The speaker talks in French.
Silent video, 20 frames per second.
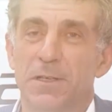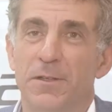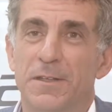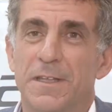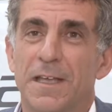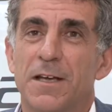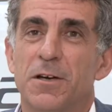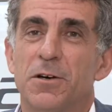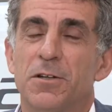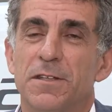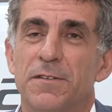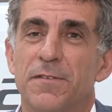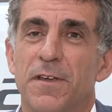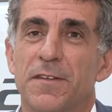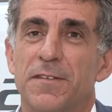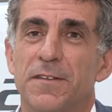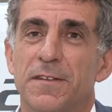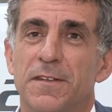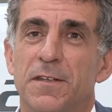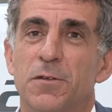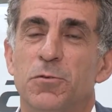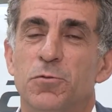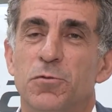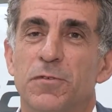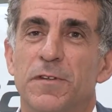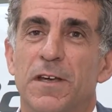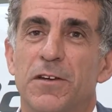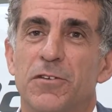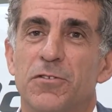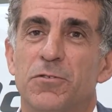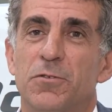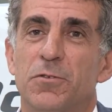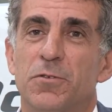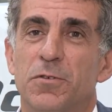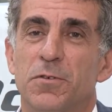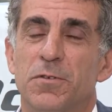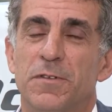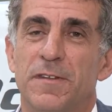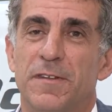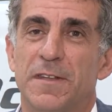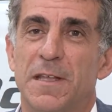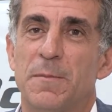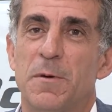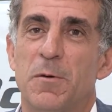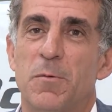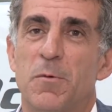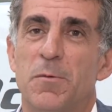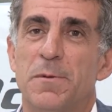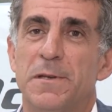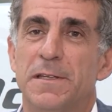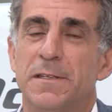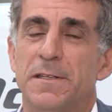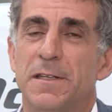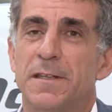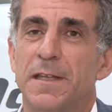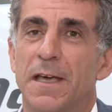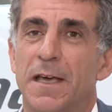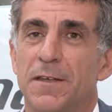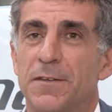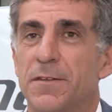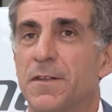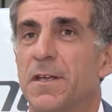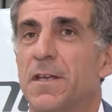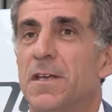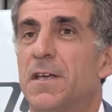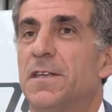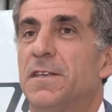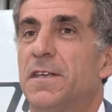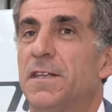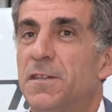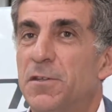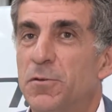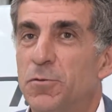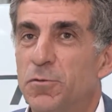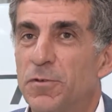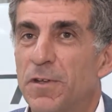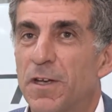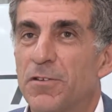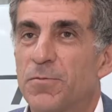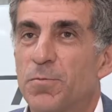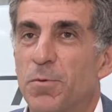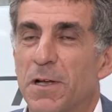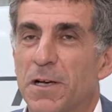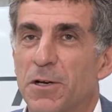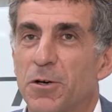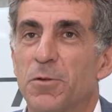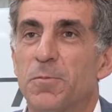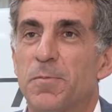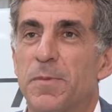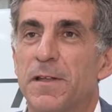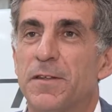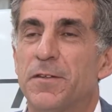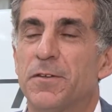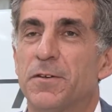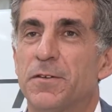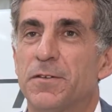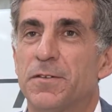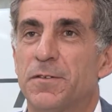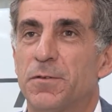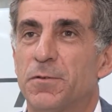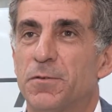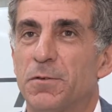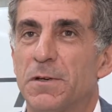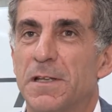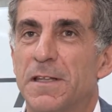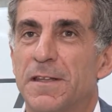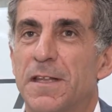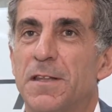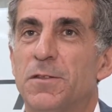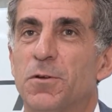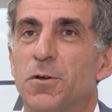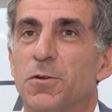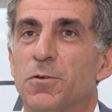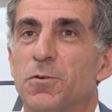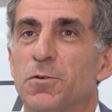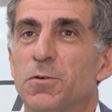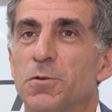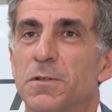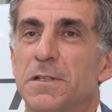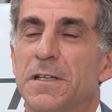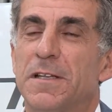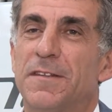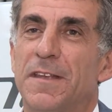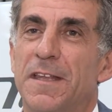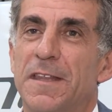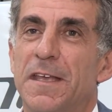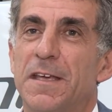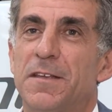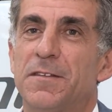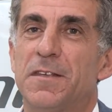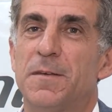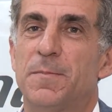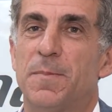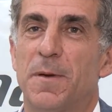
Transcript: a une très grande diversité d'usages de ce système à mobilité terrestre. Il y a des usages pour la grande plaisance, ce sont les tenders de yachts, les annexes qui